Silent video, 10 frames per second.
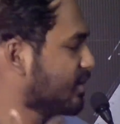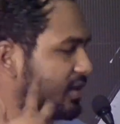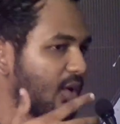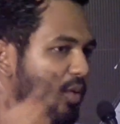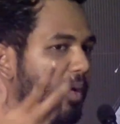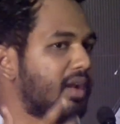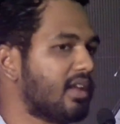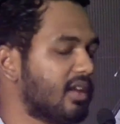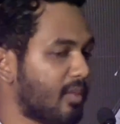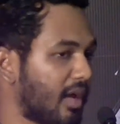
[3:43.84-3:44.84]
செலவு
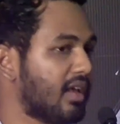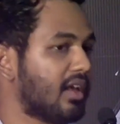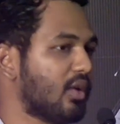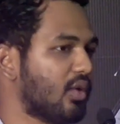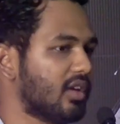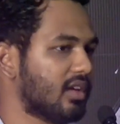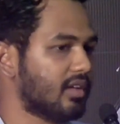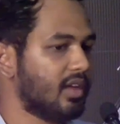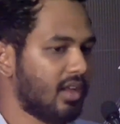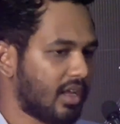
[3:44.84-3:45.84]
பண்ணிட்டு பயங்கர ஒரு
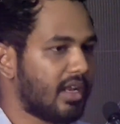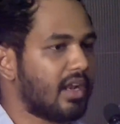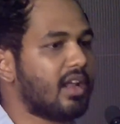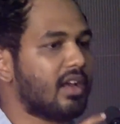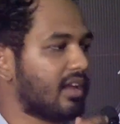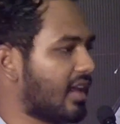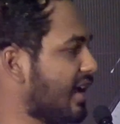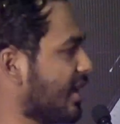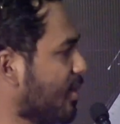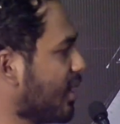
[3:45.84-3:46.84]
என்னென்னா
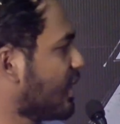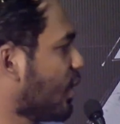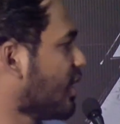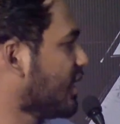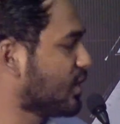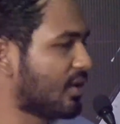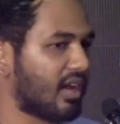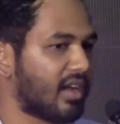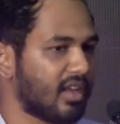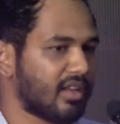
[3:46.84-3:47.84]
கேட்குறப்பெல்லாம் இது ஒன்று தான்
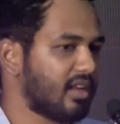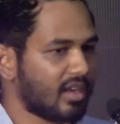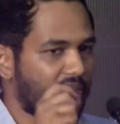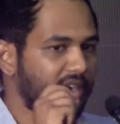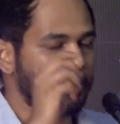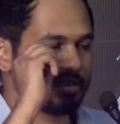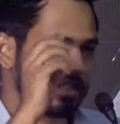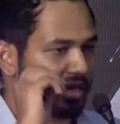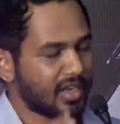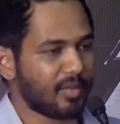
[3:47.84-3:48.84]
சொல்கிறாங்க இல்லை இல்லை
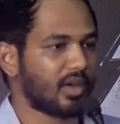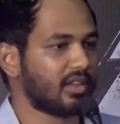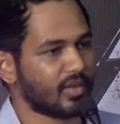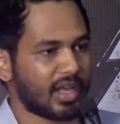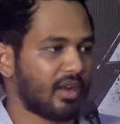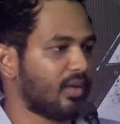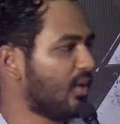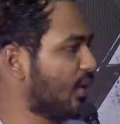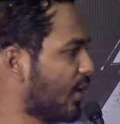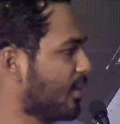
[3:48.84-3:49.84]
ஆடியன்ஸு கண்டிப்பாக இது வேறு
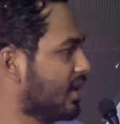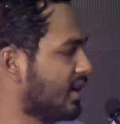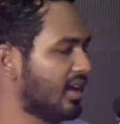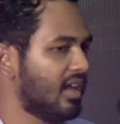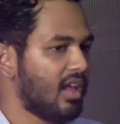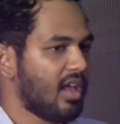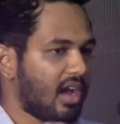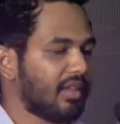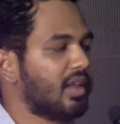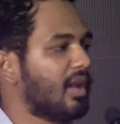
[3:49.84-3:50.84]
லெவலில் வரும் அப்படின்னு
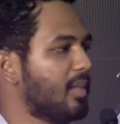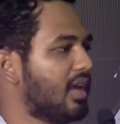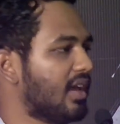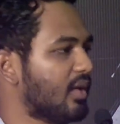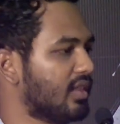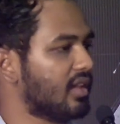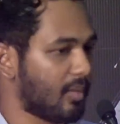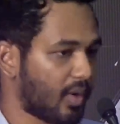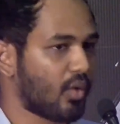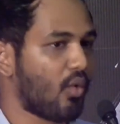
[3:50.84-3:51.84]
அந்த நம்பிக்கை வந்து
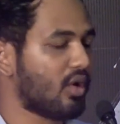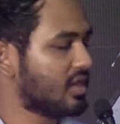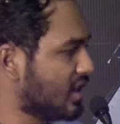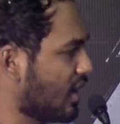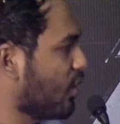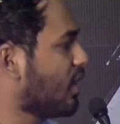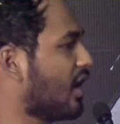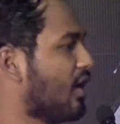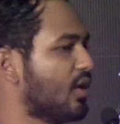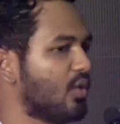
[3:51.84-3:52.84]
இந்த படம் ஓடிச்சுன்னா
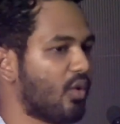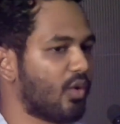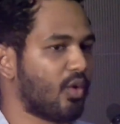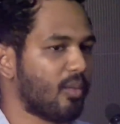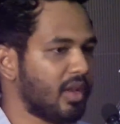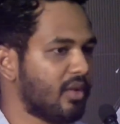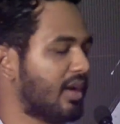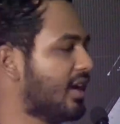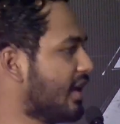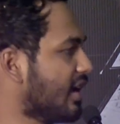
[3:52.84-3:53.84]
அவங்களுக்காவது ஓடணும் அப்படின்னு
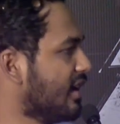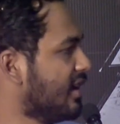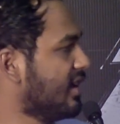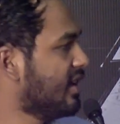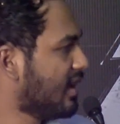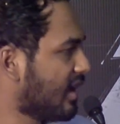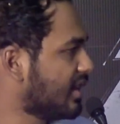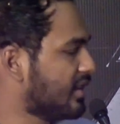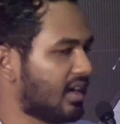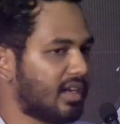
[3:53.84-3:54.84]
வேண்டிக்கிறேன்
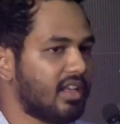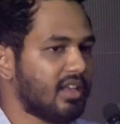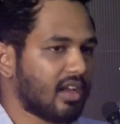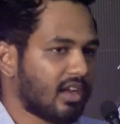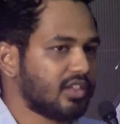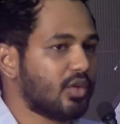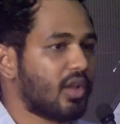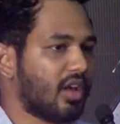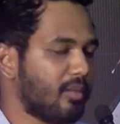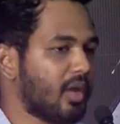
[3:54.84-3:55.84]
அதை தாண்டி அஜயோட
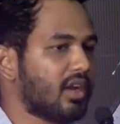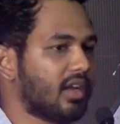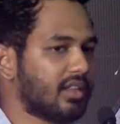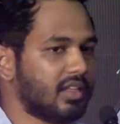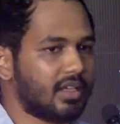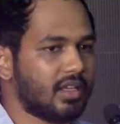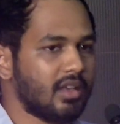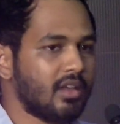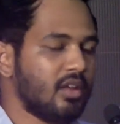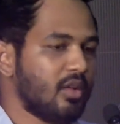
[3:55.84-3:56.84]
அருமையான கதைக்கு
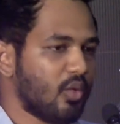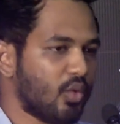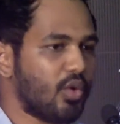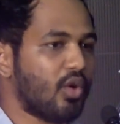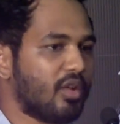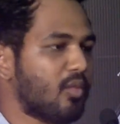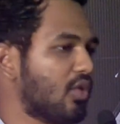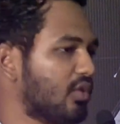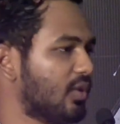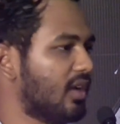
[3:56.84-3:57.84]
உயிரோட்டம்
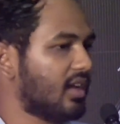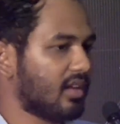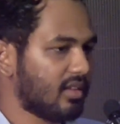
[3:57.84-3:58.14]
கொடுத்துள்ள